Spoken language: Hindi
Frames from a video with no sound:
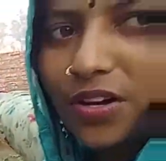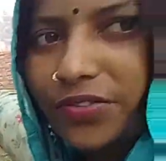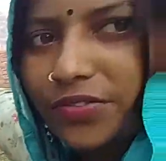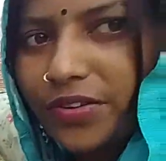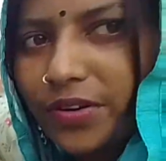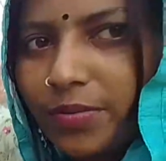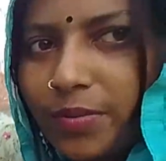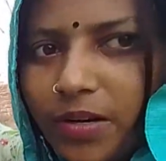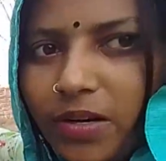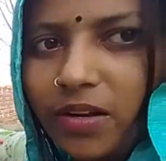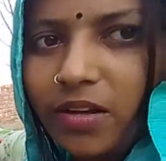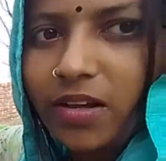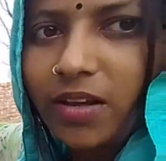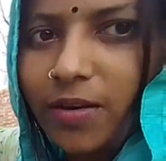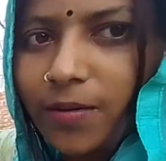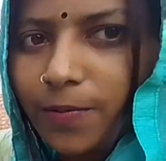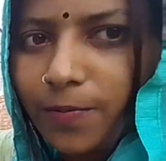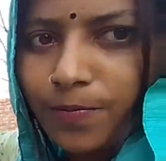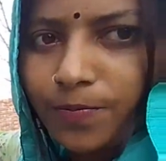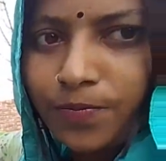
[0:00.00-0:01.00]
फैक्ट्री बन
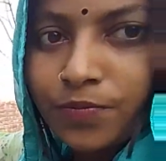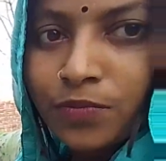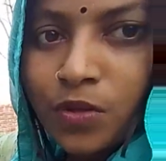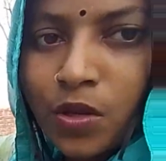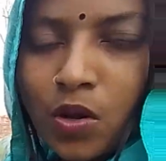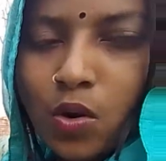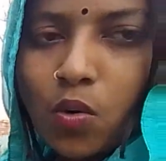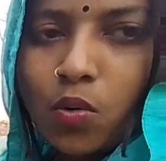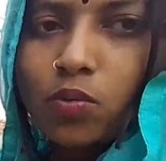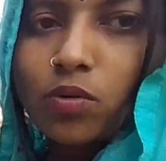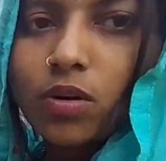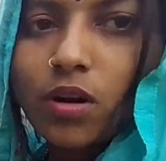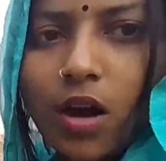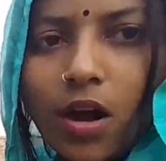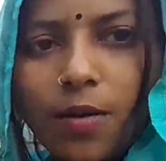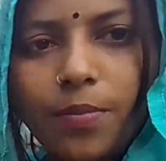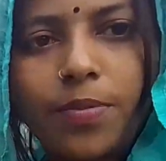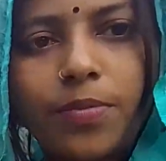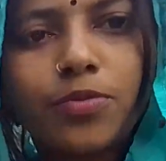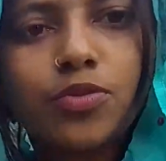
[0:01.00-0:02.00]
गई अब और
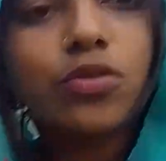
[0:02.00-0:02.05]
अब